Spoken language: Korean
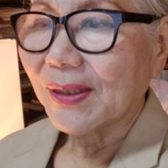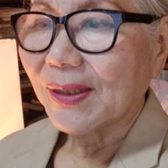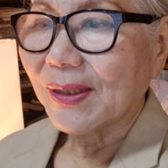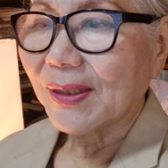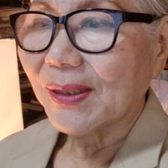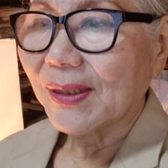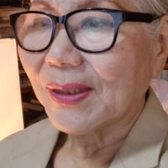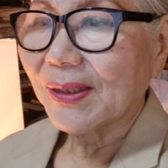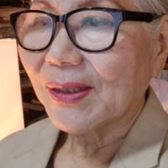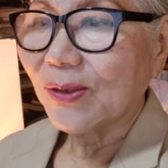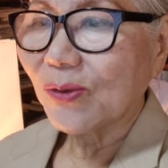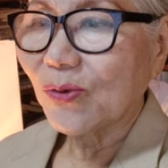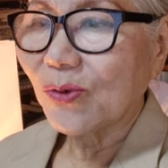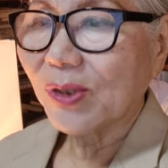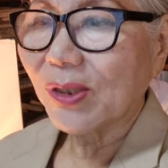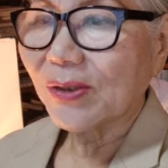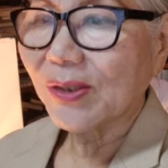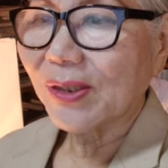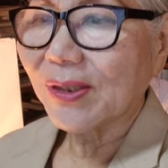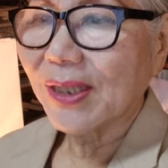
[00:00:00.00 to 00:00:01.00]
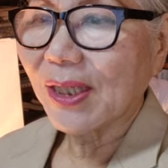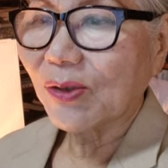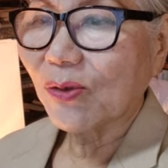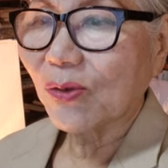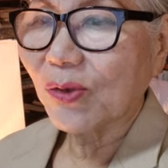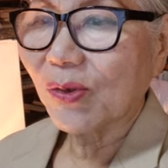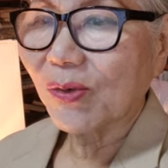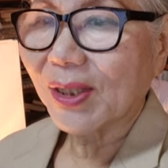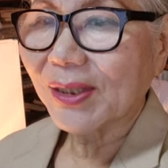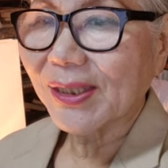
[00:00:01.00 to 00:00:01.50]
예, 윤석열
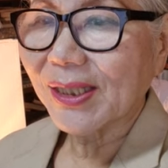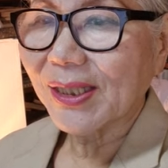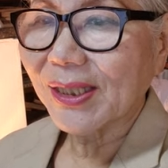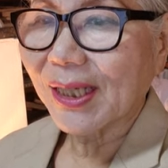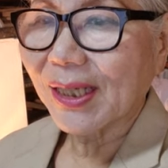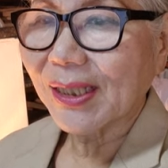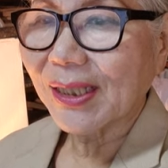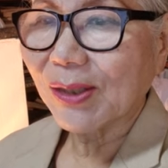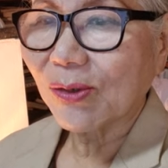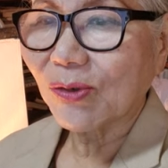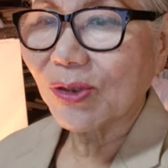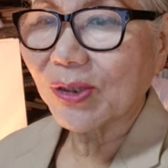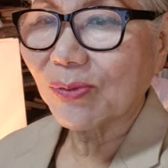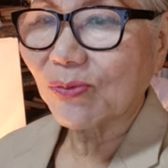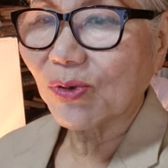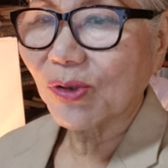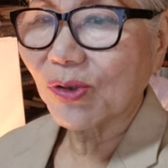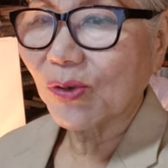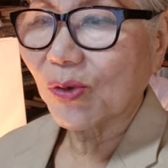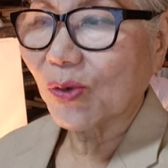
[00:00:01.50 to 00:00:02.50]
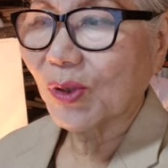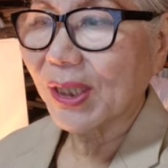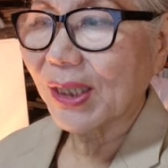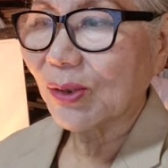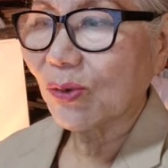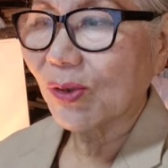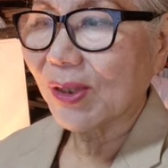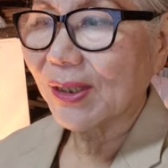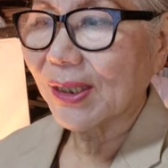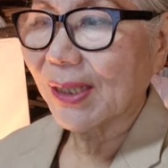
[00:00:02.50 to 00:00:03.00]
대통령과 제일 가까우신 분이고
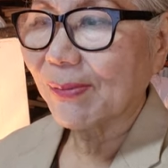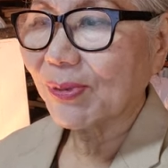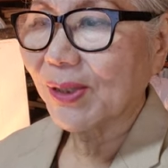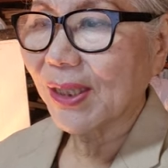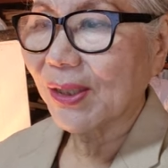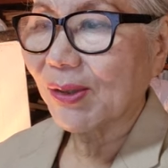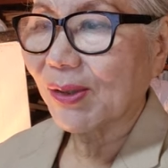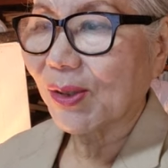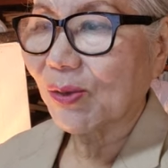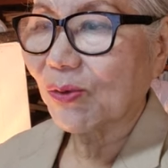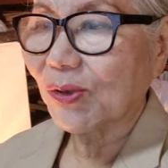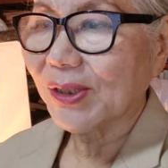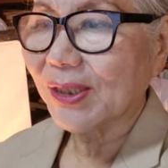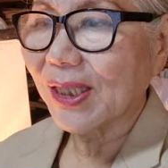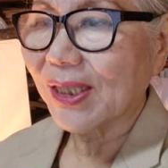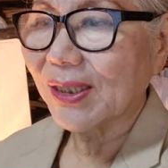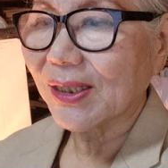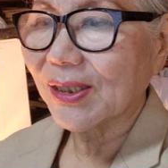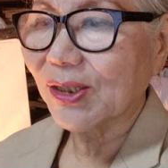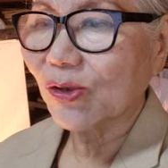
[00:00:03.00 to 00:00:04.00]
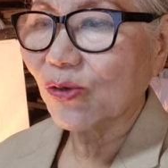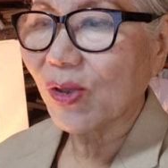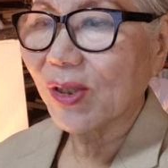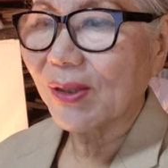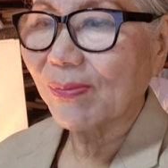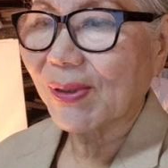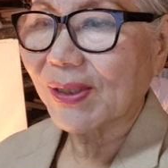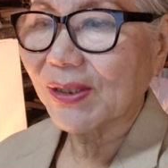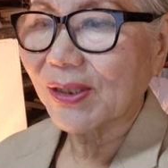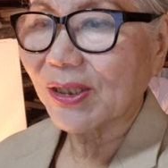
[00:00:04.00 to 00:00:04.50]
오랫동안 함께해왔고 제일 큰
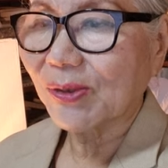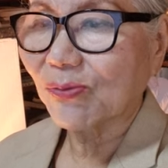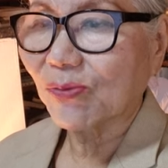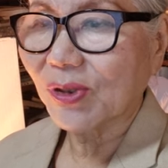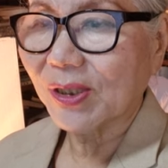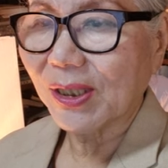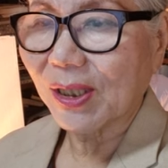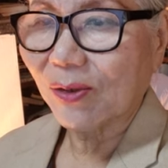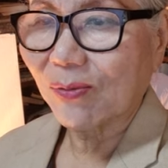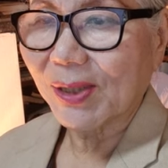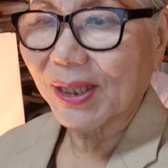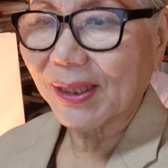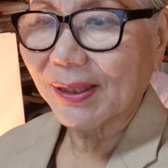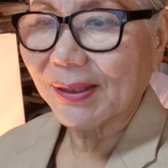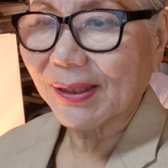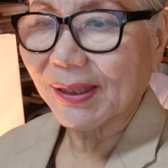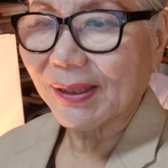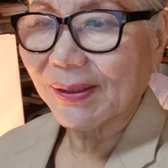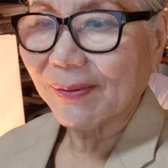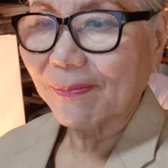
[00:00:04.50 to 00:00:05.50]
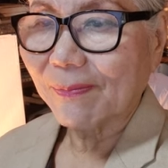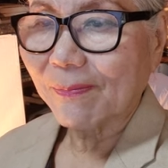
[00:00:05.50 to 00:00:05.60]
수혜를 받으신 분이라고 말했다.